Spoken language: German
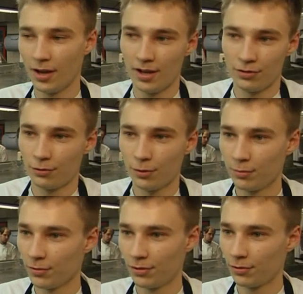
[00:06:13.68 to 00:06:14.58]
äh, also ich
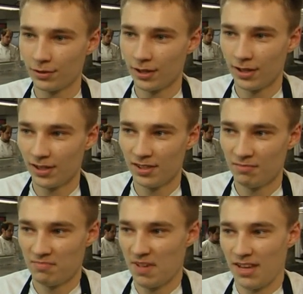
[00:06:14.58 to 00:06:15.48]
würde mich
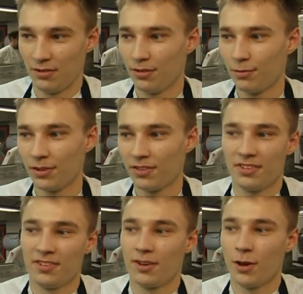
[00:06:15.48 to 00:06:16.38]
total, also ich
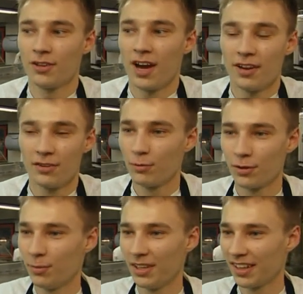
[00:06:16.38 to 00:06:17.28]
könnte gar nicht so
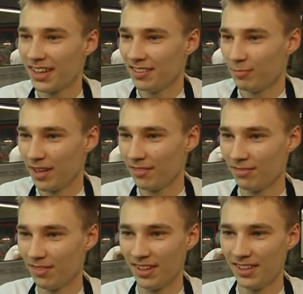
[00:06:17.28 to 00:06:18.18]
wirklich mit denen reden mehr,
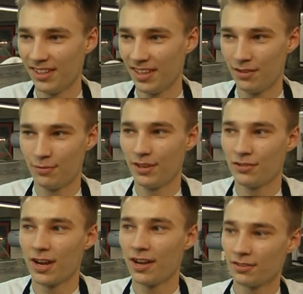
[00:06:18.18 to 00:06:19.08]
weil ich finde
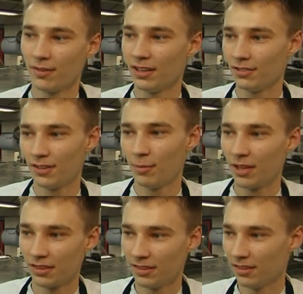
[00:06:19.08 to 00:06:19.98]
es scheiße, wenn ich
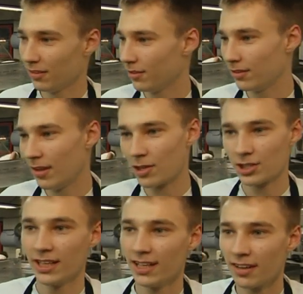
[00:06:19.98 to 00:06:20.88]
jemanden da
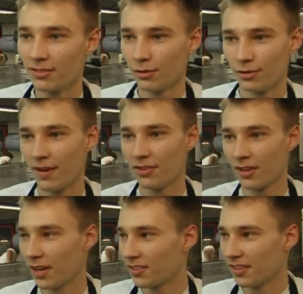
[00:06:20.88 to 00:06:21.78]
stehen lasse und ich weiß
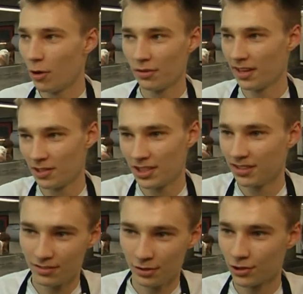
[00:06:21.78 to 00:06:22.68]
noch ganz genau, der
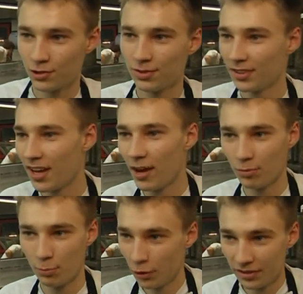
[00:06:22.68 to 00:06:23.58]
steht jetzt noch eine Stunde da
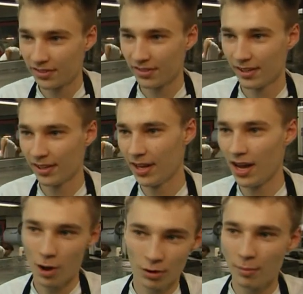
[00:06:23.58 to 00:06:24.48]
und putzt,
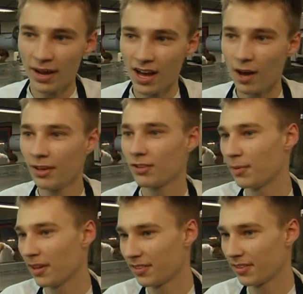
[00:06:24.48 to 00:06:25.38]
auch noch meinen
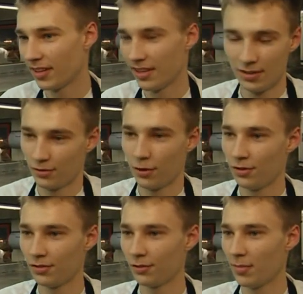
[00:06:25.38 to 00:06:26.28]
Arbeitsplatz, das
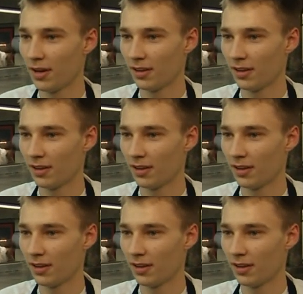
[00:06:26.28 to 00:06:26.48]
könnte ich nicht